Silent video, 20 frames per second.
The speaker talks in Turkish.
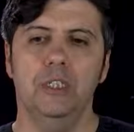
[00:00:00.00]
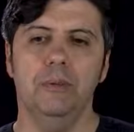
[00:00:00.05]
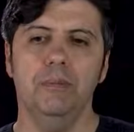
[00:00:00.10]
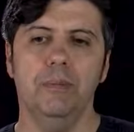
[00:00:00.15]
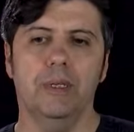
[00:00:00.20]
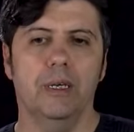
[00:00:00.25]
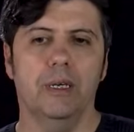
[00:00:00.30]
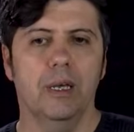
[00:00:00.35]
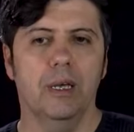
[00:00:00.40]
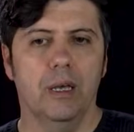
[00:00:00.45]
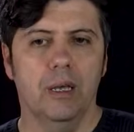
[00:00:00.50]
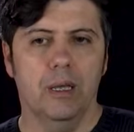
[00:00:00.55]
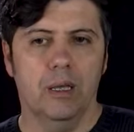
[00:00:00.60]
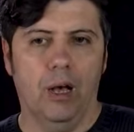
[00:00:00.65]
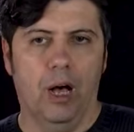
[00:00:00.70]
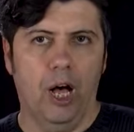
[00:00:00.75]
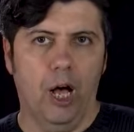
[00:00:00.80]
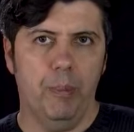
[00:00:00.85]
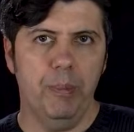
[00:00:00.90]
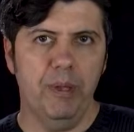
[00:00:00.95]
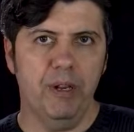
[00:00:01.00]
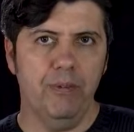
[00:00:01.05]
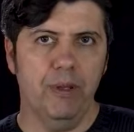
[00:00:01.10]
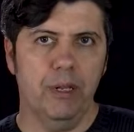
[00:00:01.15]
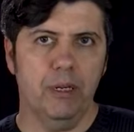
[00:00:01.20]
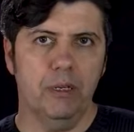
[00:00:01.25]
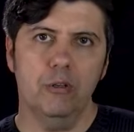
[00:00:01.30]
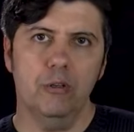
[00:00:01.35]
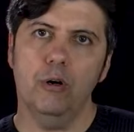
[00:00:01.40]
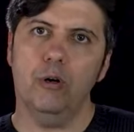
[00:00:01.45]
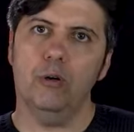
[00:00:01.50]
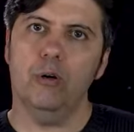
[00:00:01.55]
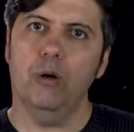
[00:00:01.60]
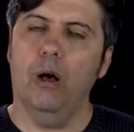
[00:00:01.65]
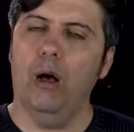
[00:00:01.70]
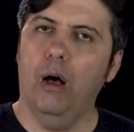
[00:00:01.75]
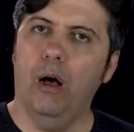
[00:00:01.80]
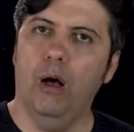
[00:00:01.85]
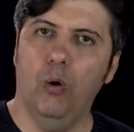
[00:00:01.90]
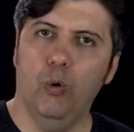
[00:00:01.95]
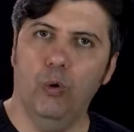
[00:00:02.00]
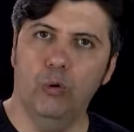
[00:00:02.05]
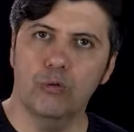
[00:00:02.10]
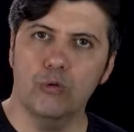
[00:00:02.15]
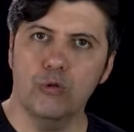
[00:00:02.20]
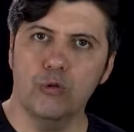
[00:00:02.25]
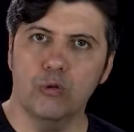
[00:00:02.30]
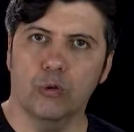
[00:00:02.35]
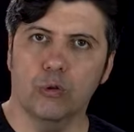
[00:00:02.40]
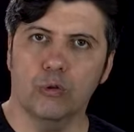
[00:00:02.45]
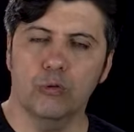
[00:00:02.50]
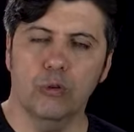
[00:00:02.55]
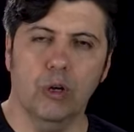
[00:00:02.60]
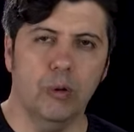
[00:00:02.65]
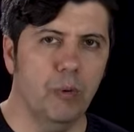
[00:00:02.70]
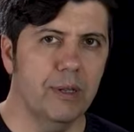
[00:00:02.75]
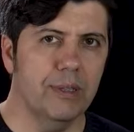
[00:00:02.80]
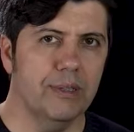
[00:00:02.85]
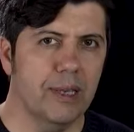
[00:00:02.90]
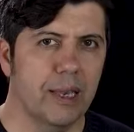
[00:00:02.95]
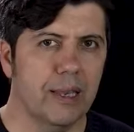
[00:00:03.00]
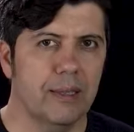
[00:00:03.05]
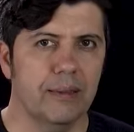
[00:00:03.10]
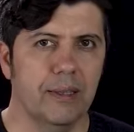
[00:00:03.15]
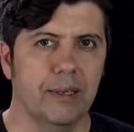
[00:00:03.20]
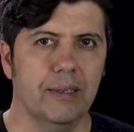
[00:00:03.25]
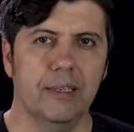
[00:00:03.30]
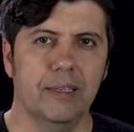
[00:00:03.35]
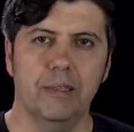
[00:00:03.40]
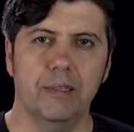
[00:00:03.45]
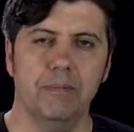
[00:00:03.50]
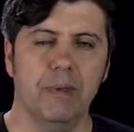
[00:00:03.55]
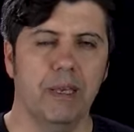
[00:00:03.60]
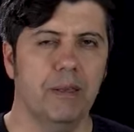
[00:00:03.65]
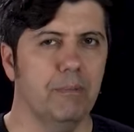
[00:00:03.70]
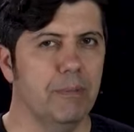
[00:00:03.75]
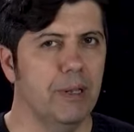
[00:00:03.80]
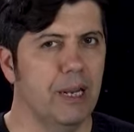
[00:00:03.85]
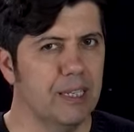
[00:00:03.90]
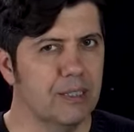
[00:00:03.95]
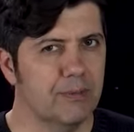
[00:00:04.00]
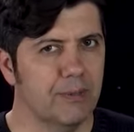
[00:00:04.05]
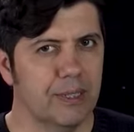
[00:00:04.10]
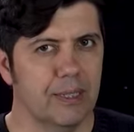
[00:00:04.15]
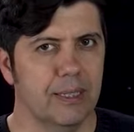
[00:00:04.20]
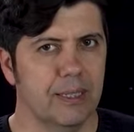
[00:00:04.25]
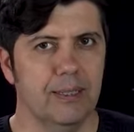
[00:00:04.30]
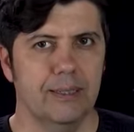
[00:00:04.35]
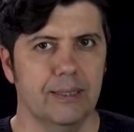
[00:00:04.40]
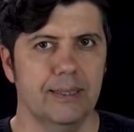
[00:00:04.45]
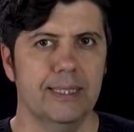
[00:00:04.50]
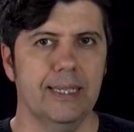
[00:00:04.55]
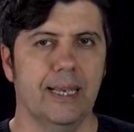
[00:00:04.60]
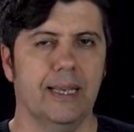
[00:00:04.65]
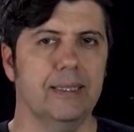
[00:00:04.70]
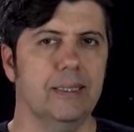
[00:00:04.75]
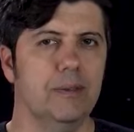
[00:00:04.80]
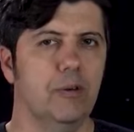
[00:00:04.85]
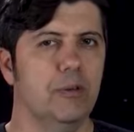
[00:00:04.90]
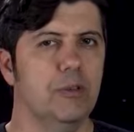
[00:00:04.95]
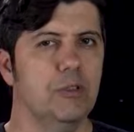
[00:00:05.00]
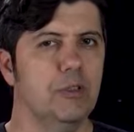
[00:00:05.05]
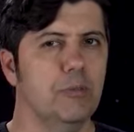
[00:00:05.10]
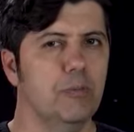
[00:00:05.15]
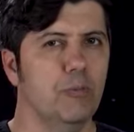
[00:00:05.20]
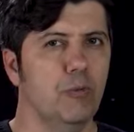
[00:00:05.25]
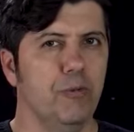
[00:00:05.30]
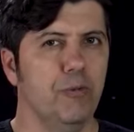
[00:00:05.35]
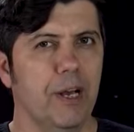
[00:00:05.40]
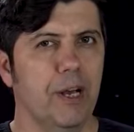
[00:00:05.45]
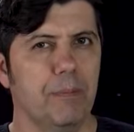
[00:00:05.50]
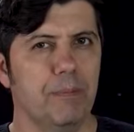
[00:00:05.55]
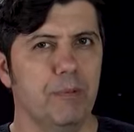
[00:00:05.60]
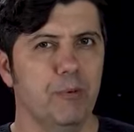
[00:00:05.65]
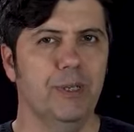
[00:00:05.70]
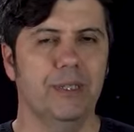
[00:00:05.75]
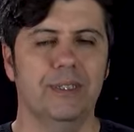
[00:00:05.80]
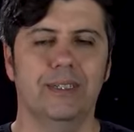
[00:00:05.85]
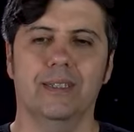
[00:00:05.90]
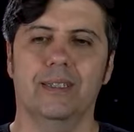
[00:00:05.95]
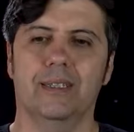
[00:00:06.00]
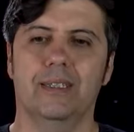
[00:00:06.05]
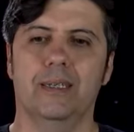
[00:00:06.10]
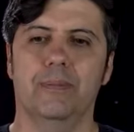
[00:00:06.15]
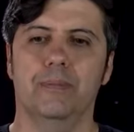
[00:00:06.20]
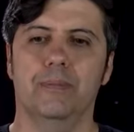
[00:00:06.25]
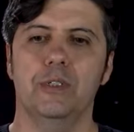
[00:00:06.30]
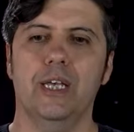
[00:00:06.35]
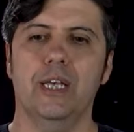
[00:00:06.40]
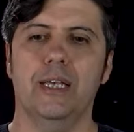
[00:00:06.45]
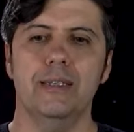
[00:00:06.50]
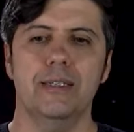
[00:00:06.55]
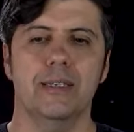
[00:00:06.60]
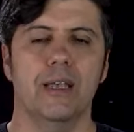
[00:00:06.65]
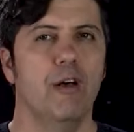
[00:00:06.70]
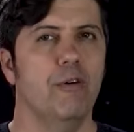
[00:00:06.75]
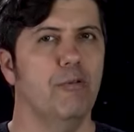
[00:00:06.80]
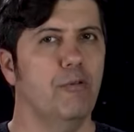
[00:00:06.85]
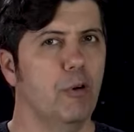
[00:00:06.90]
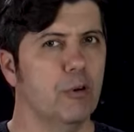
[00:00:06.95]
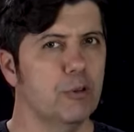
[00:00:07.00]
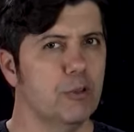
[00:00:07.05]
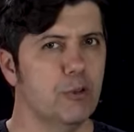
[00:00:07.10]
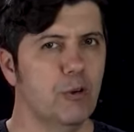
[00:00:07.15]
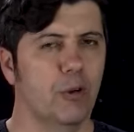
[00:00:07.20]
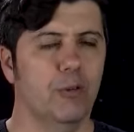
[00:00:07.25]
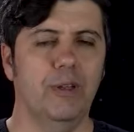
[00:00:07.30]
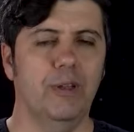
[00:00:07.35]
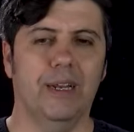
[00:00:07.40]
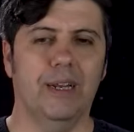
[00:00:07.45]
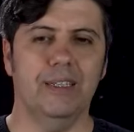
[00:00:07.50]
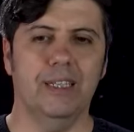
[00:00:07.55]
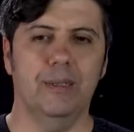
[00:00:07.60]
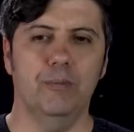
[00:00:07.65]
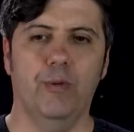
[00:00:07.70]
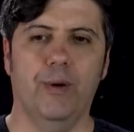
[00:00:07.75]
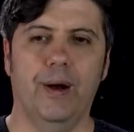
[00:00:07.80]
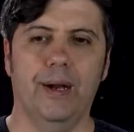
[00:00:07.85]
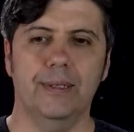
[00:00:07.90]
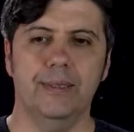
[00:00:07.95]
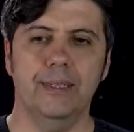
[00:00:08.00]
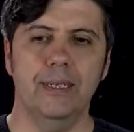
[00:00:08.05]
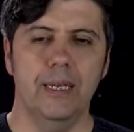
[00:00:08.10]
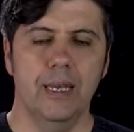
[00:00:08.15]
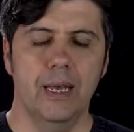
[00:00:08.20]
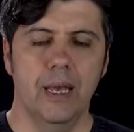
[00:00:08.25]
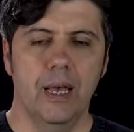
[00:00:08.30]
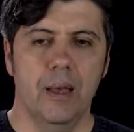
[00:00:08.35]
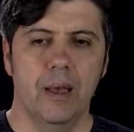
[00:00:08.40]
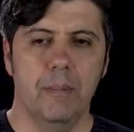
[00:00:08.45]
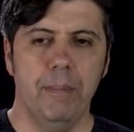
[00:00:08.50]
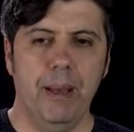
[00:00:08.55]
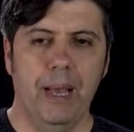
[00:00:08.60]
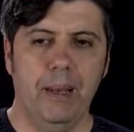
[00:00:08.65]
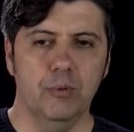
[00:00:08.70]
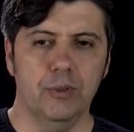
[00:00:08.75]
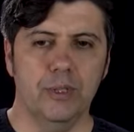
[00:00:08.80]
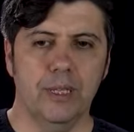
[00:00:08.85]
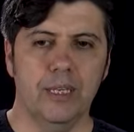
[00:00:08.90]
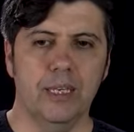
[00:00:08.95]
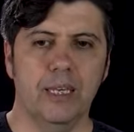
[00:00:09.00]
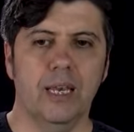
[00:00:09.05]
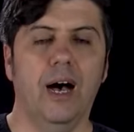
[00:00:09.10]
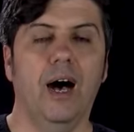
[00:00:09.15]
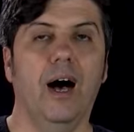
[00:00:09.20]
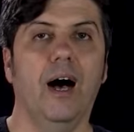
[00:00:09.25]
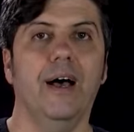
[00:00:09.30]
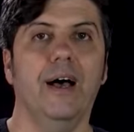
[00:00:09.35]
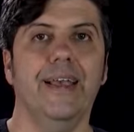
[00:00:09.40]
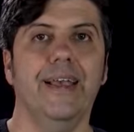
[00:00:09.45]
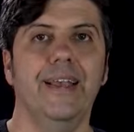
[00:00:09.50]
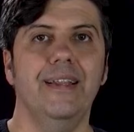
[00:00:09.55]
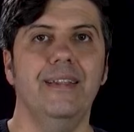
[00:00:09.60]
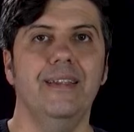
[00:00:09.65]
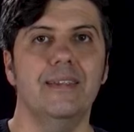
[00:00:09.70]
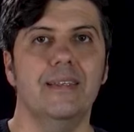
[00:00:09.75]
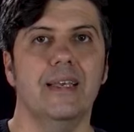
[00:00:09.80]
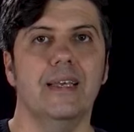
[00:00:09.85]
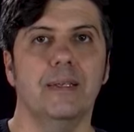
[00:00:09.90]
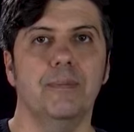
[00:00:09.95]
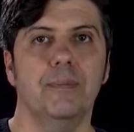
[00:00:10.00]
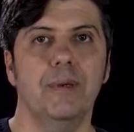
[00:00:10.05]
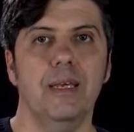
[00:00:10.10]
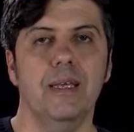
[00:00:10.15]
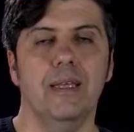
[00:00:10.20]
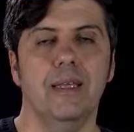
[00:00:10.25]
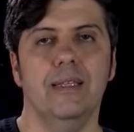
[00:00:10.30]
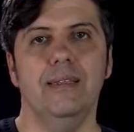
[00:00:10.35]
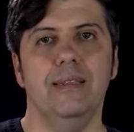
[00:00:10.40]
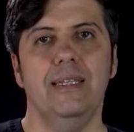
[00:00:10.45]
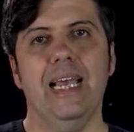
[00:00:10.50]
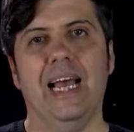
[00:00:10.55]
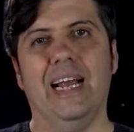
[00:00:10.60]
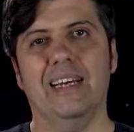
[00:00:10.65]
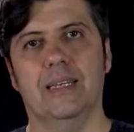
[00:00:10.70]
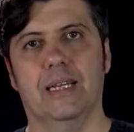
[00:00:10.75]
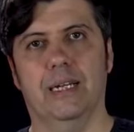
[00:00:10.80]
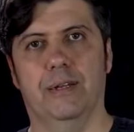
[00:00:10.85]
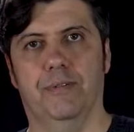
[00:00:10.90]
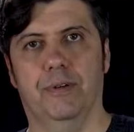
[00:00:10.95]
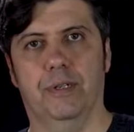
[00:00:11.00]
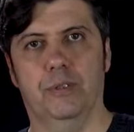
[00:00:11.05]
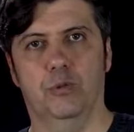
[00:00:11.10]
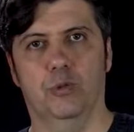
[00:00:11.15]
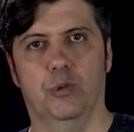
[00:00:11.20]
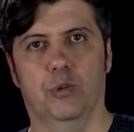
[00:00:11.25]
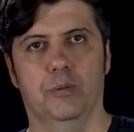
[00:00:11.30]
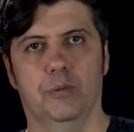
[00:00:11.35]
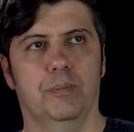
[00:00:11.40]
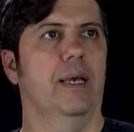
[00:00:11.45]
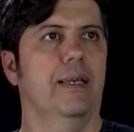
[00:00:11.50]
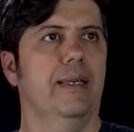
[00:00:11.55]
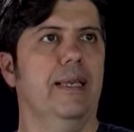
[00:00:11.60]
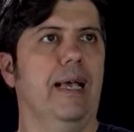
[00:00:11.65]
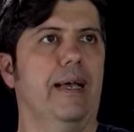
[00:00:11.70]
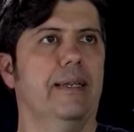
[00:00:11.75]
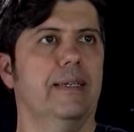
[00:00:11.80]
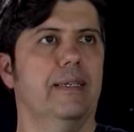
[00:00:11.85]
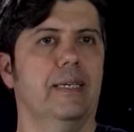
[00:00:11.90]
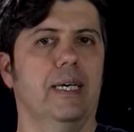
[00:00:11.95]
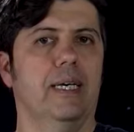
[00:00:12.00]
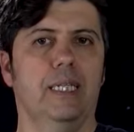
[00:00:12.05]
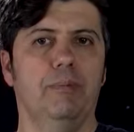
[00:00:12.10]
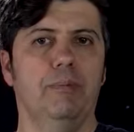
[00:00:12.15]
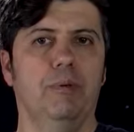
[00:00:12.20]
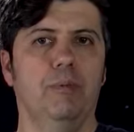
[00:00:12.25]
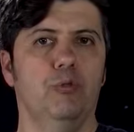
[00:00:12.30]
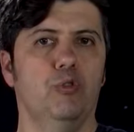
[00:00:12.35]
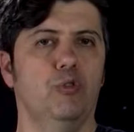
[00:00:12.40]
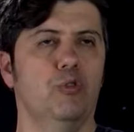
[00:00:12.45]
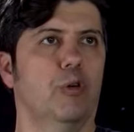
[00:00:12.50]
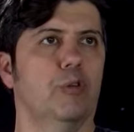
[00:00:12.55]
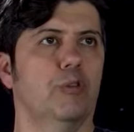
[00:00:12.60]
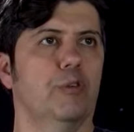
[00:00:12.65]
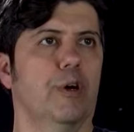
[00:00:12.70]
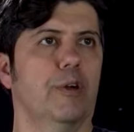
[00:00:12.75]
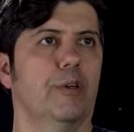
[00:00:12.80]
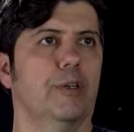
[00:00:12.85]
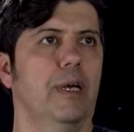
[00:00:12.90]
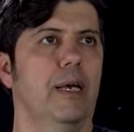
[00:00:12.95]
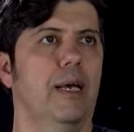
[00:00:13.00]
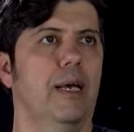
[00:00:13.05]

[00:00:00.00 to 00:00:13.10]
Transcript: Şimdi A1 veriliyor, A10 soruluyor. Böyle tek tek gitmek biraz vakit alacaktır. Onun için ufak bir uyanıklık yapacağız. Fonksiyonlarda da bu vardı. Ben buradaki AN'li terimi diğer tarafa atıyorum. Yani kalıbım şu oluyor.